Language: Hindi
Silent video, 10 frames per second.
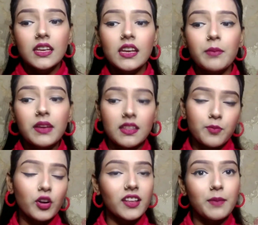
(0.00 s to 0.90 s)
कि हमें इस
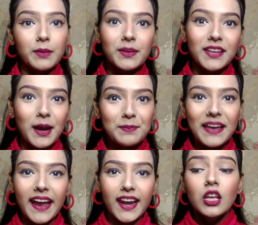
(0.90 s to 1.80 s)
प्रोडक्ट के बाद में क्या
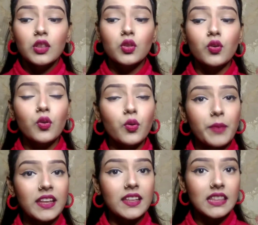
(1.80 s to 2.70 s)
अप्लाई करना चाहिए तो
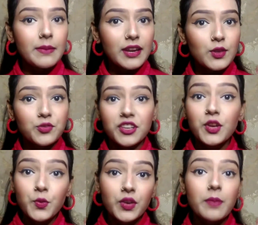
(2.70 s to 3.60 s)
मैं इसलिए मैंने सोचा कि
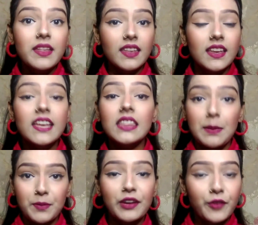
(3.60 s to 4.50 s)
क्यों ना मैं इसके लिए एक
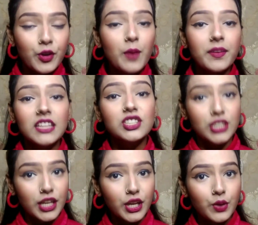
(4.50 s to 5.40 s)
सेपरेट वीडियो आपके साथ
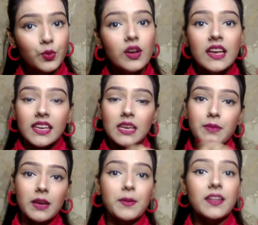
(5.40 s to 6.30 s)
शेयर करूँ कि
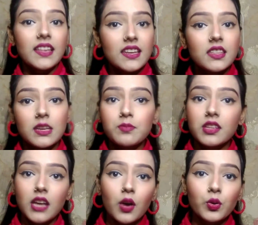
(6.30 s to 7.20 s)
मेकअप के सारे स्टेप्स
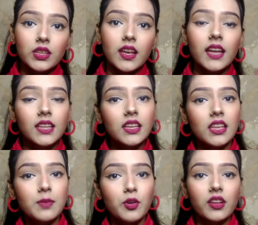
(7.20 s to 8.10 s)
क्या होते हैं देन
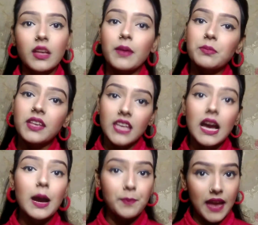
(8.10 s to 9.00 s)
किस प्रोडक्ट के बाद में क्या
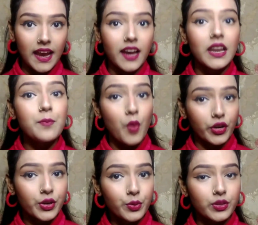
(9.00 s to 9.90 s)
अप्लाई करना
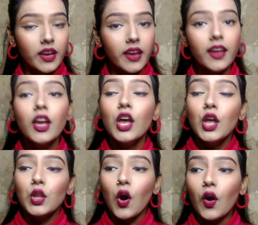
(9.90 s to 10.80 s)
इंपॉर्टेंट होता है
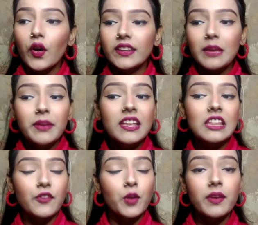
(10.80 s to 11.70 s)
और देन मैंने
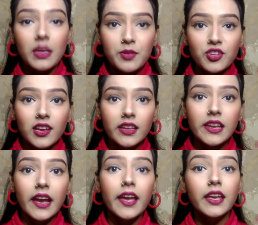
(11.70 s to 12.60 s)
इस वीडियो में ये भी शेयर
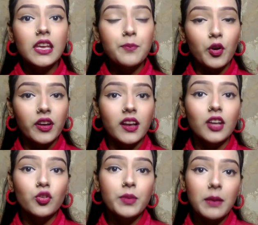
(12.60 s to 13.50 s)
किया है कि प्रोडक्ट
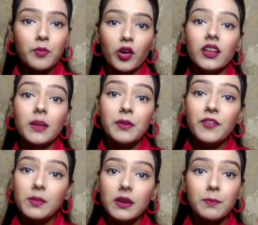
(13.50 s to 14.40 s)
का जो भी हम प्रोडक्ट अपने
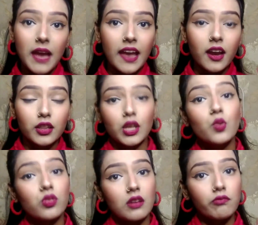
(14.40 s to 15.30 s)
फेस पर अप्लाई करते हैं
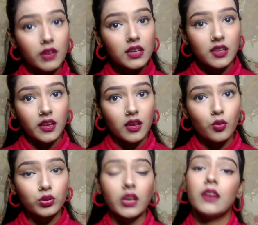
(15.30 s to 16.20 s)
उसका वर्क क्या क्या
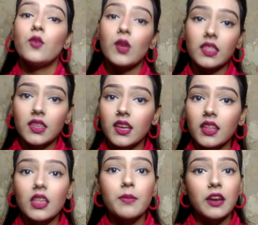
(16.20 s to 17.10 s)
होता है वो किस तरीके
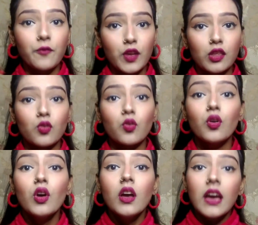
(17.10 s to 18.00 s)
से हमारे फेस को
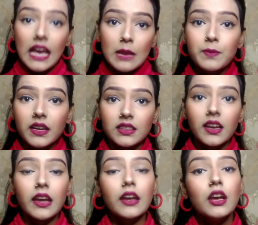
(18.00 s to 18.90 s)
हेल्प करता
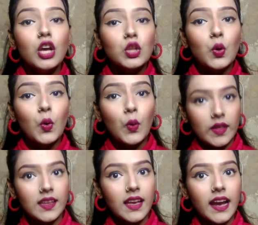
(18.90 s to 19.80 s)
है तो
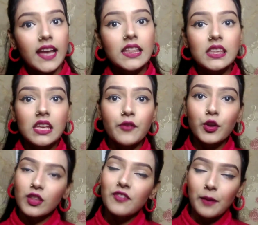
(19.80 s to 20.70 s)
इसीलिए गाइज ये
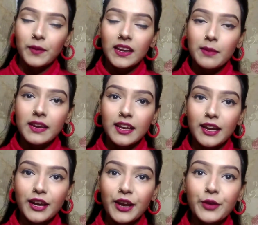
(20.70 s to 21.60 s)
वीडियो सिर्फ आपके लिए मैं
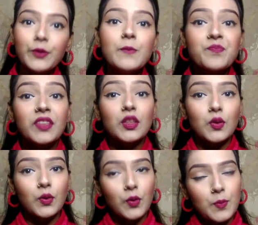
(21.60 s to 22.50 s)
लेकर आई हूँ तो
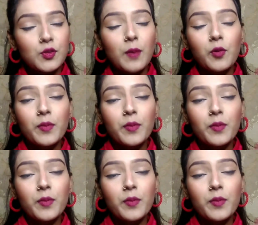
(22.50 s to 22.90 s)
होप सो आपको